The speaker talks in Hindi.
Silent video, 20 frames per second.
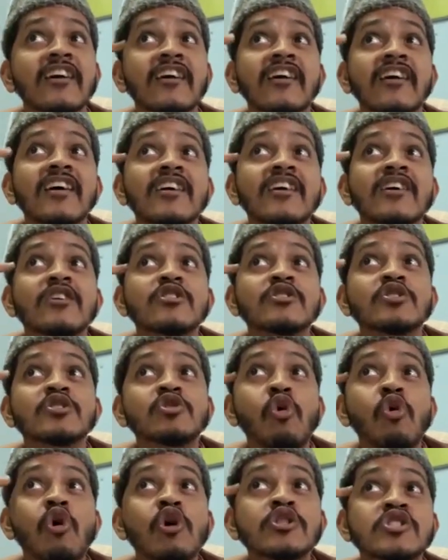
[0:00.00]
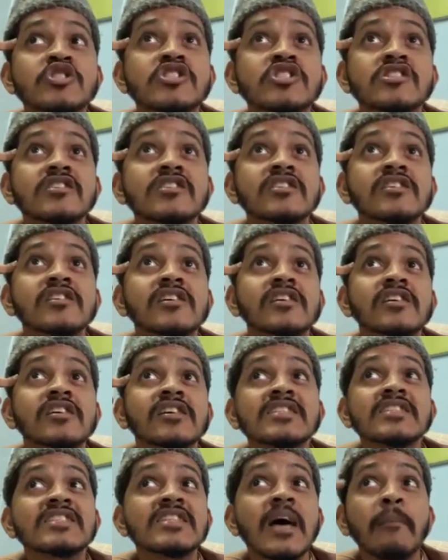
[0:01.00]
कई को सोचते
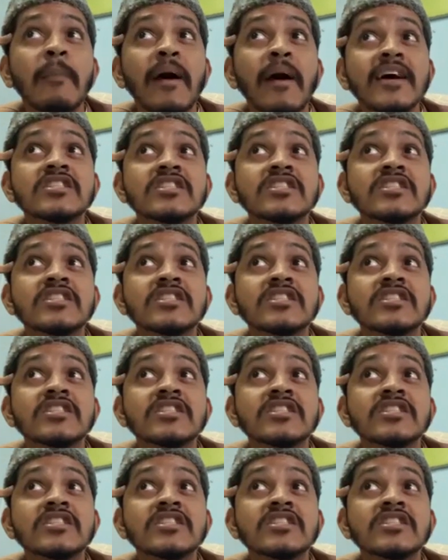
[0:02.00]
सोच